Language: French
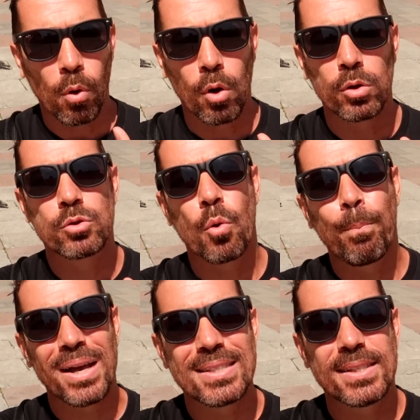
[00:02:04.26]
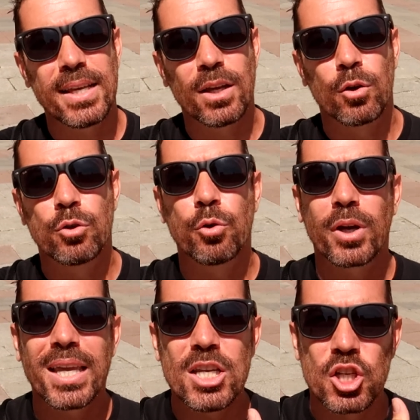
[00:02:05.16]
pour euh, son passé euh, de
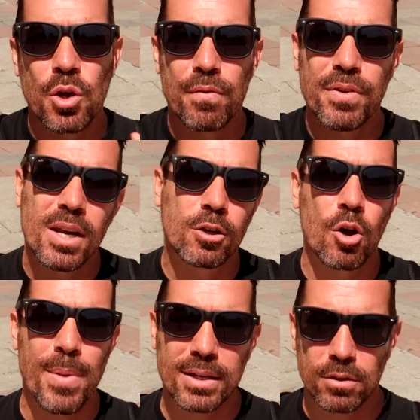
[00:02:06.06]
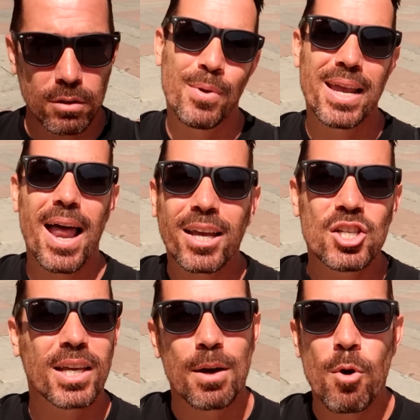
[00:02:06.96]
riche ville commerçante, mais la
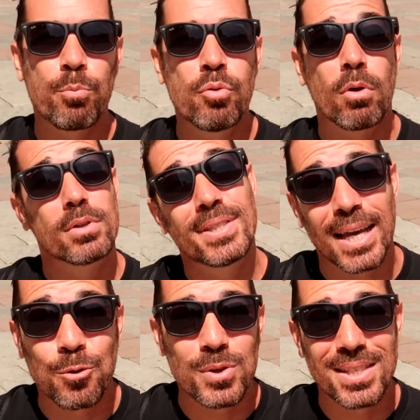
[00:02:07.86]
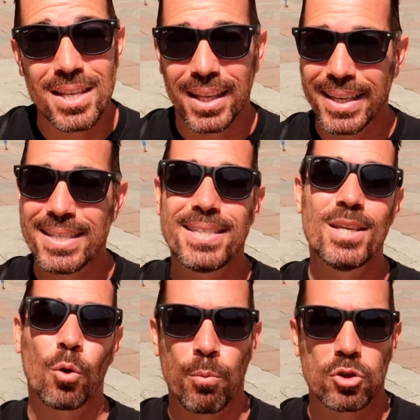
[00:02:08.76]
riche également pour sa cuisine
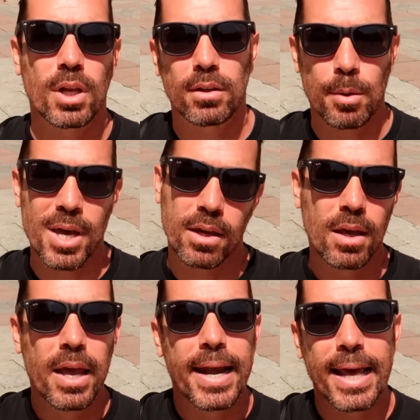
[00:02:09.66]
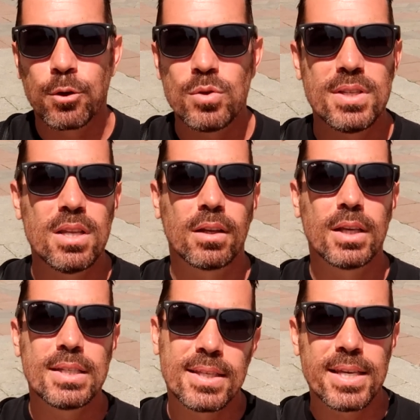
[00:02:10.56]
ici, on mange très très bien. Et la cuisine
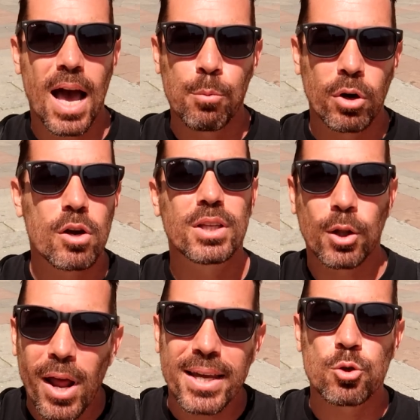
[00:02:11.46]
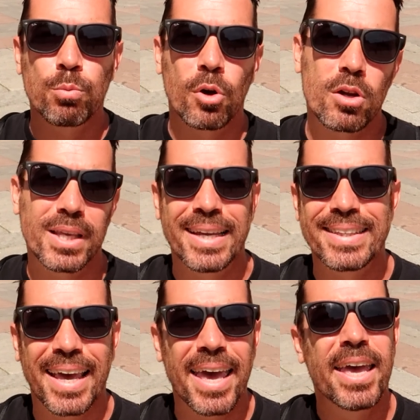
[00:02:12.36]
ici à Bologne et dans la région de Bologne est
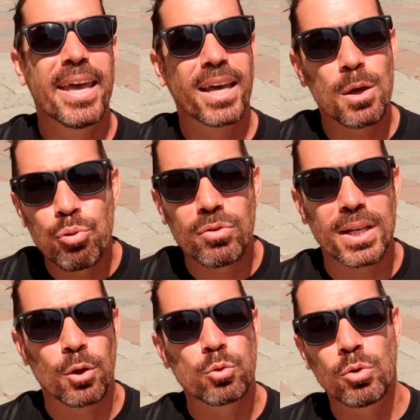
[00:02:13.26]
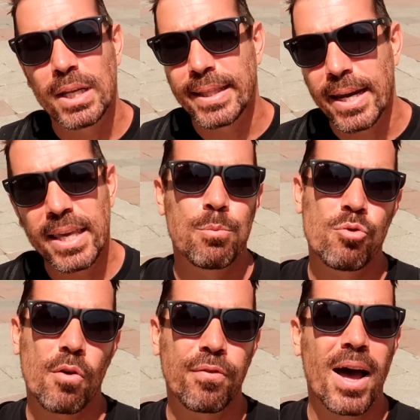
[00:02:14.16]
très réputée dans toute l'Italie. Et
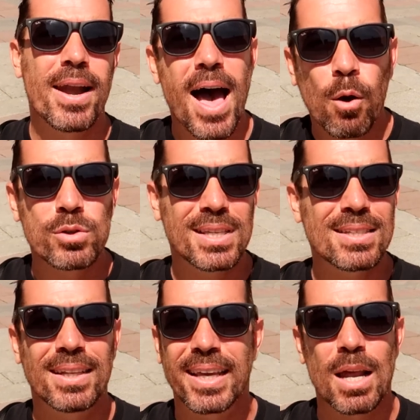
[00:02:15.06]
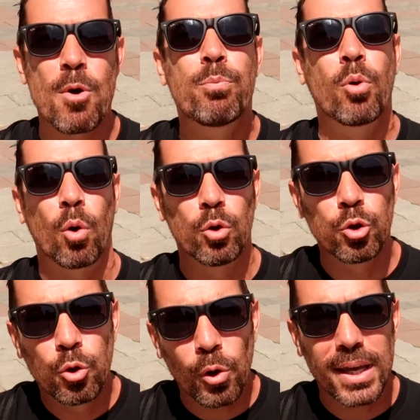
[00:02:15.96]
puis enfin, la Rossa, c'est également pour
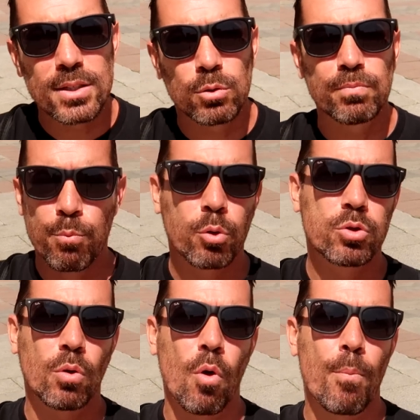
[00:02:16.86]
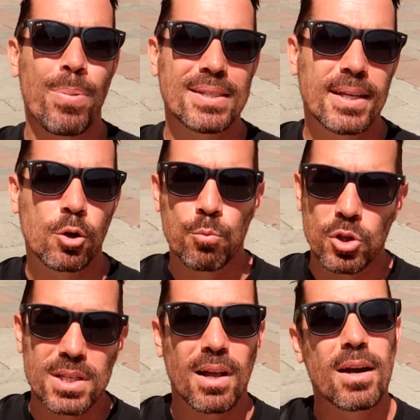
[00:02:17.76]
deux raisons. Pour son euh, passé
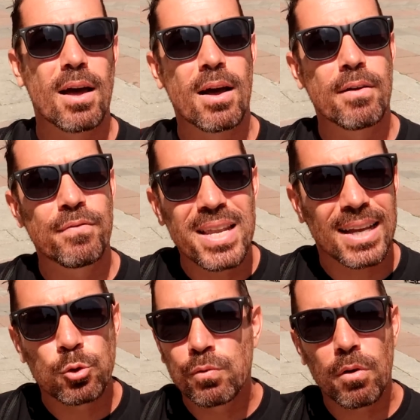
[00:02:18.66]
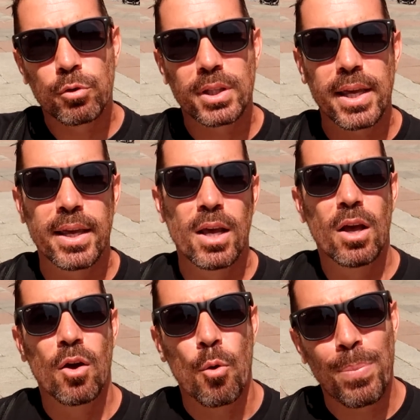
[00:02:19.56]
communiste, hein, la ville a souvent voté
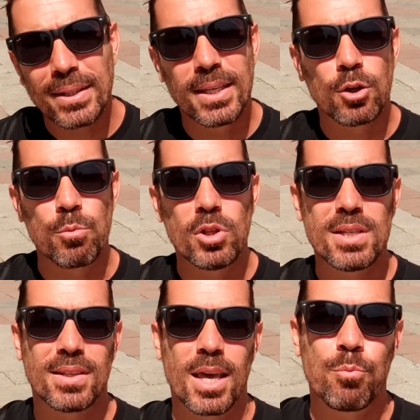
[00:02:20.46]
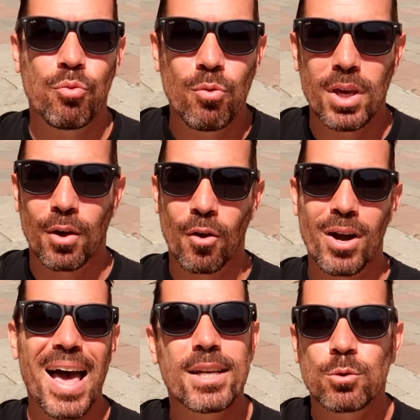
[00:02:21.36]
euh, parti communiste. Et puis
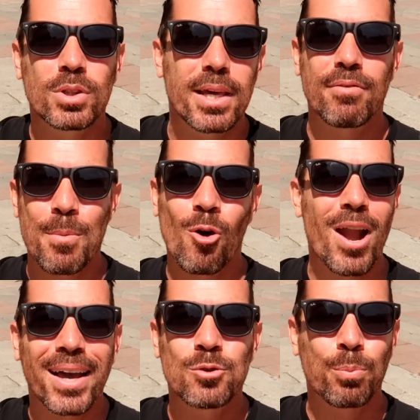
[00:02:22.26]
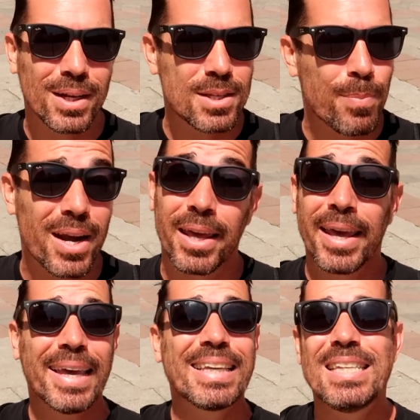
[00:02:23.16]
euh, la raison qui est vraiment la raison principale et
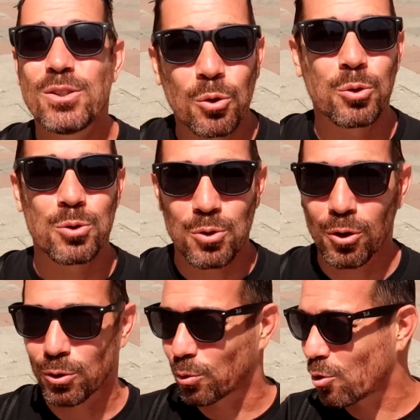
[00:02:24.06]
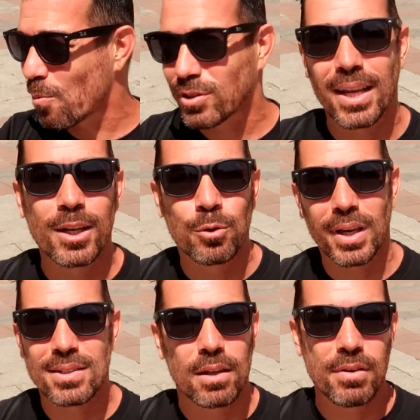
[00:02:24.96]
qui saute aux yeux quand on commence à
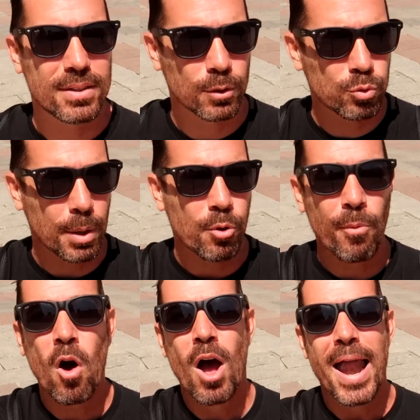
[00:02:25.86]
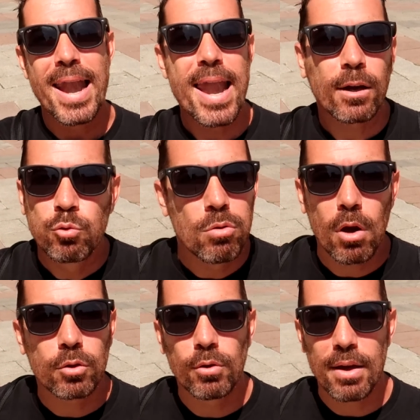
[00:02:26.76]
découvrir cette ville, c'est tout simplement la
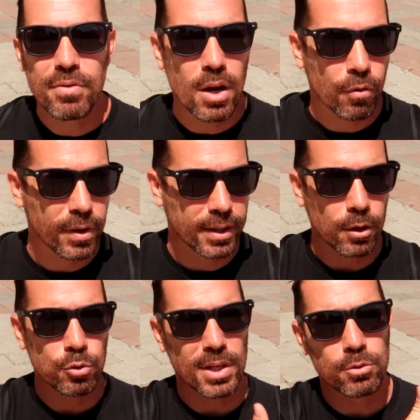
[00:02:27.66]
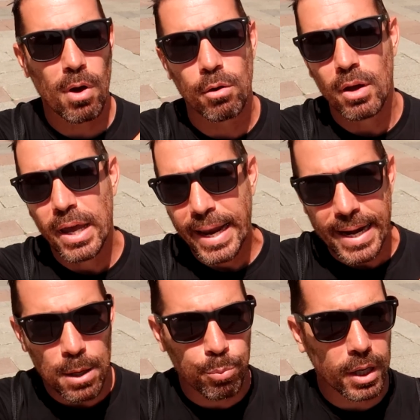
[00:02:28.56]
couleur de la ville en fait. Hein. que ce soit
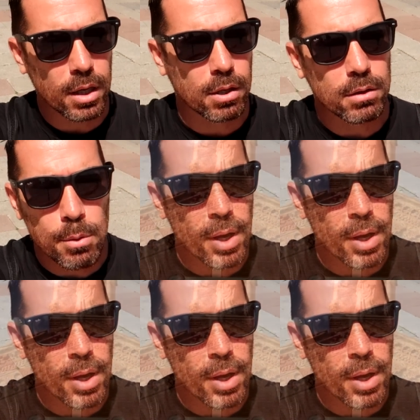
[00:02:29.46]
les briques des